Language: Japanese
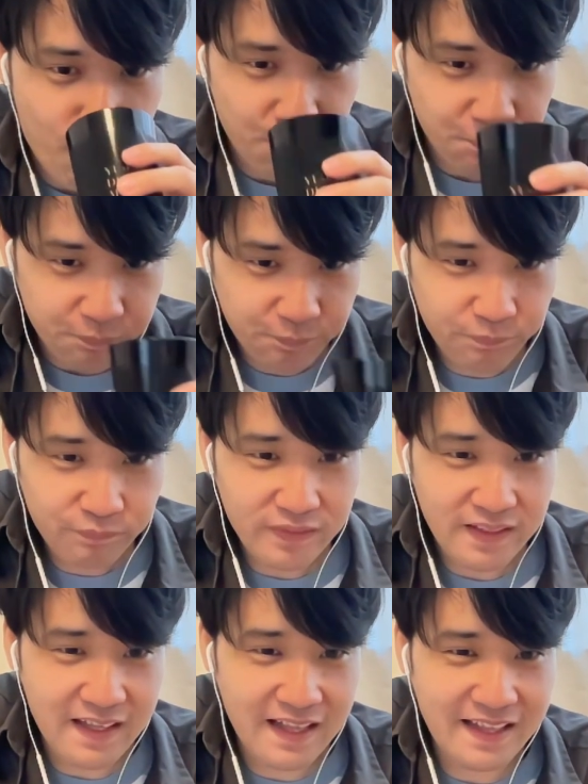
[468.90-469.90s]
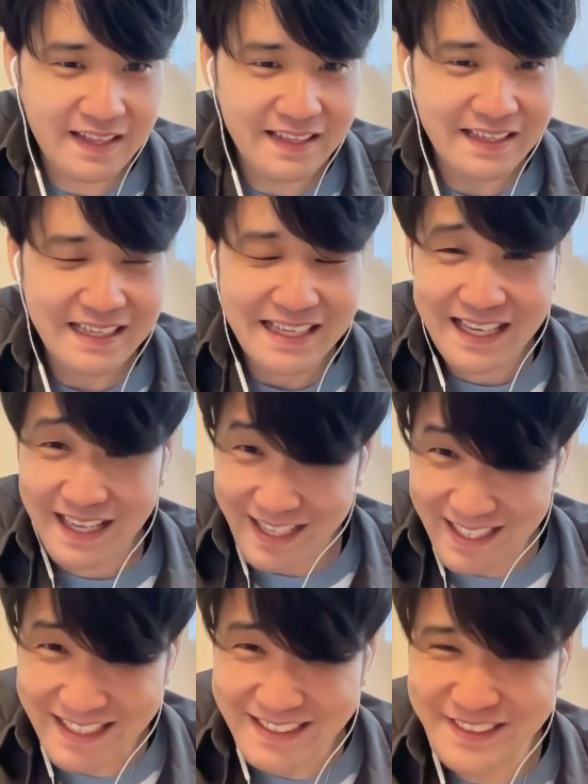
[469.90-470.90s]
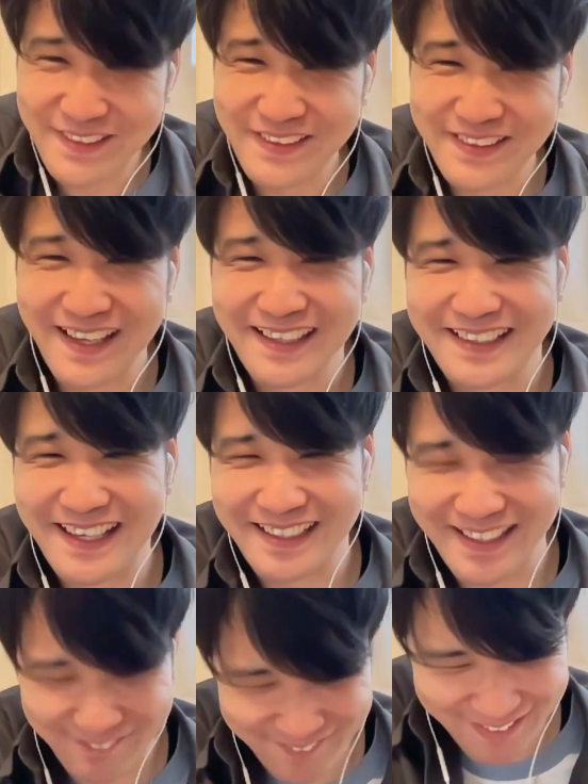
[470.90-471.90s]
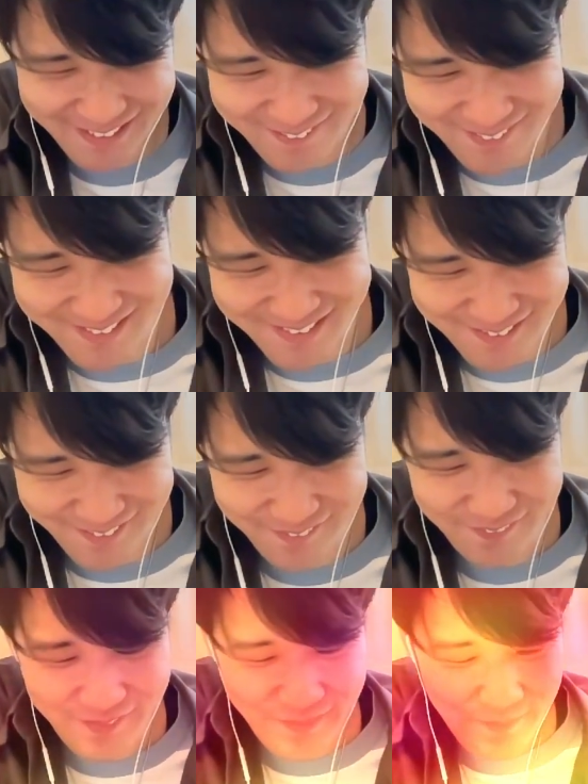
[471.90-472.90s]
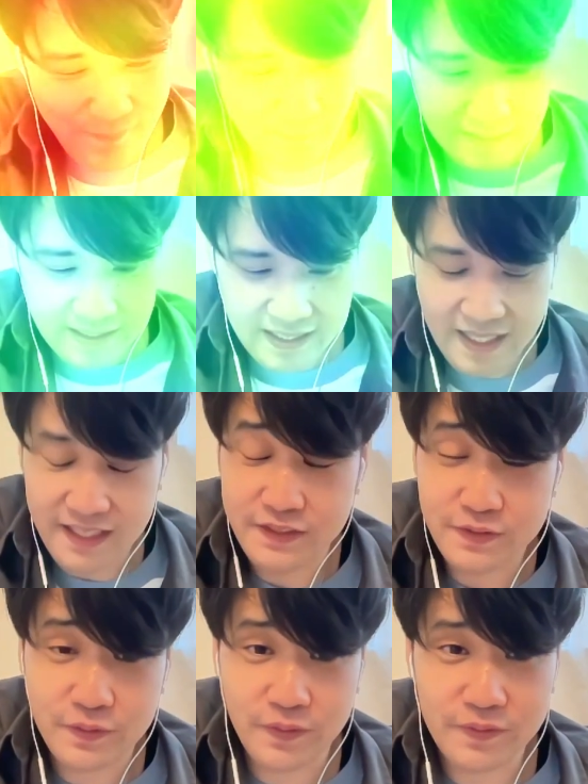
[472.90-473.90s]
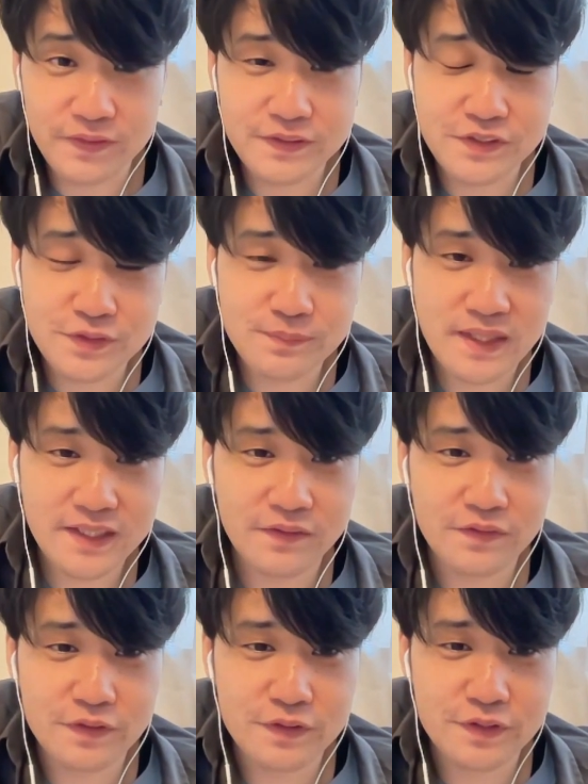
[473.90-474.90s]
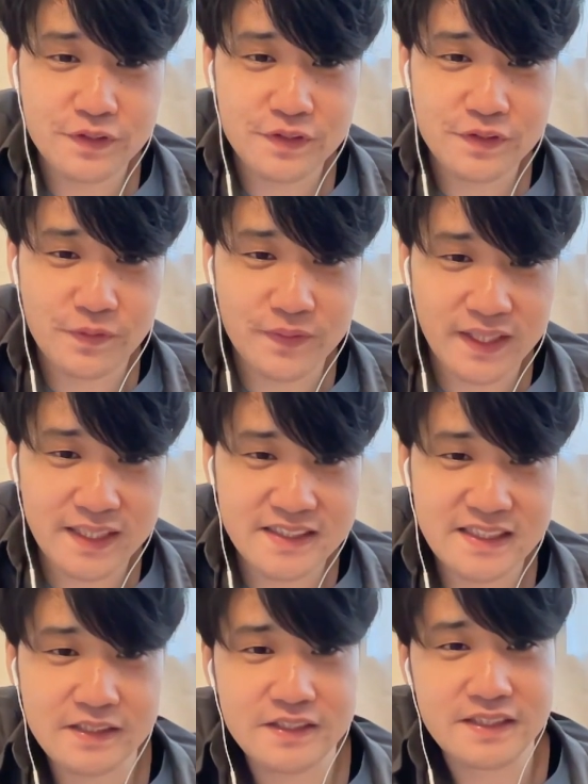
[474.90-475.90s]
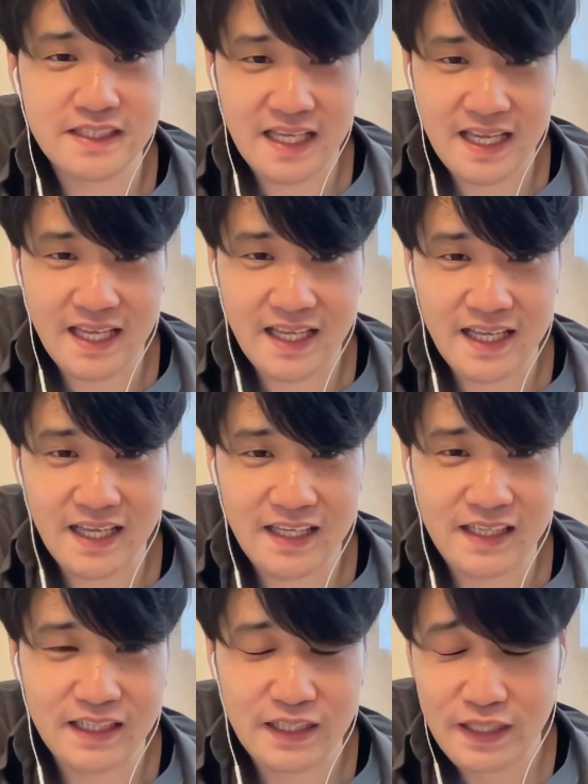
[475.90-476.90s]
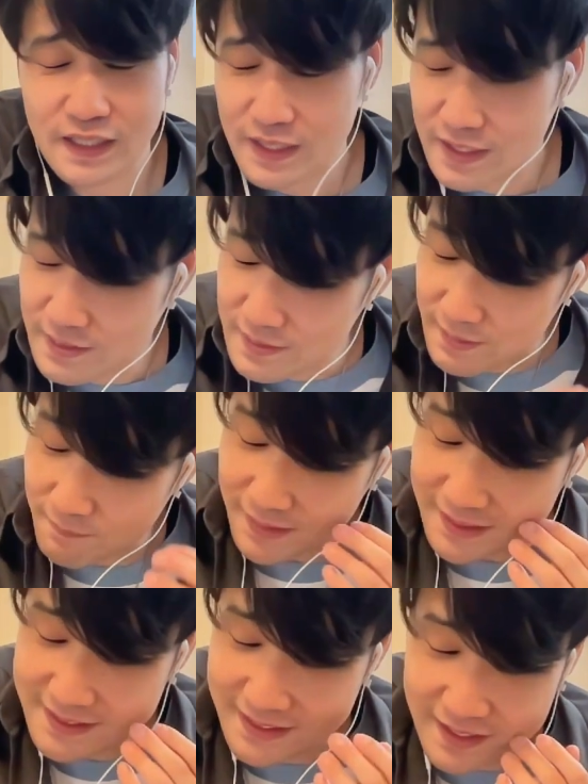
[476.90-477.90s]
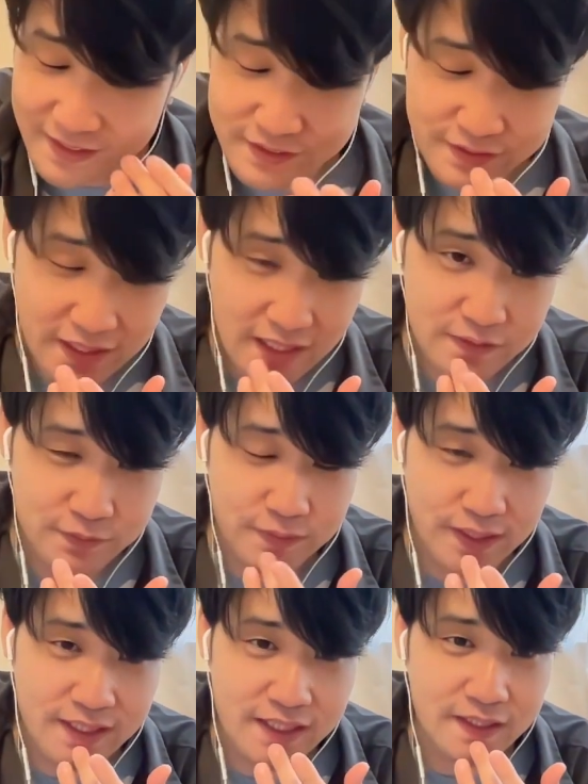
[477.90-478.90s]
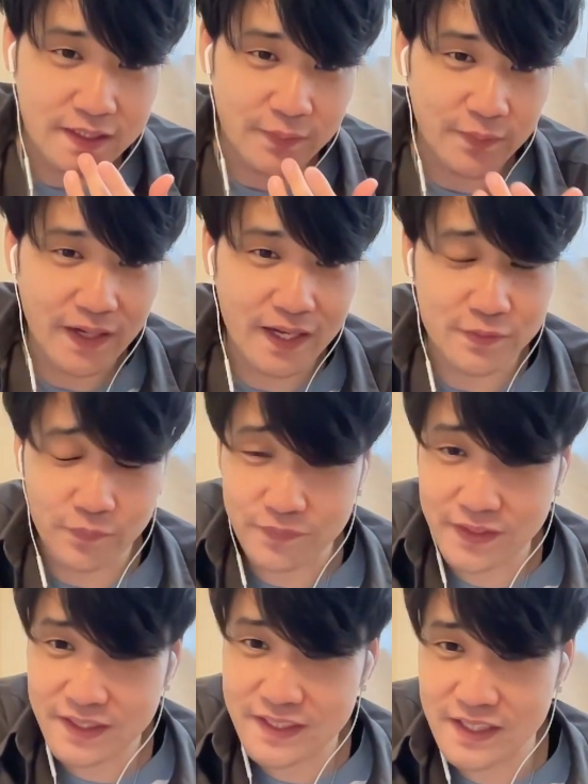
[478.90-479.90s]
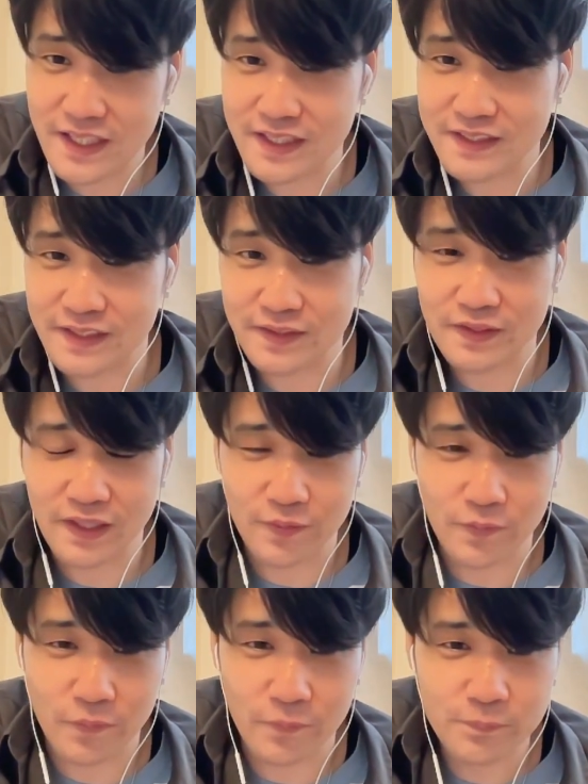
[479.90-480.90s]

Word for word: ら。はい、それでは結果見ていきましょう。はい、こう、ジューンブライド、入手順、こんな感じですね。はい。いや、まだ酸欠、酸素足りひんけど、はい、どんな気合いというか、あの、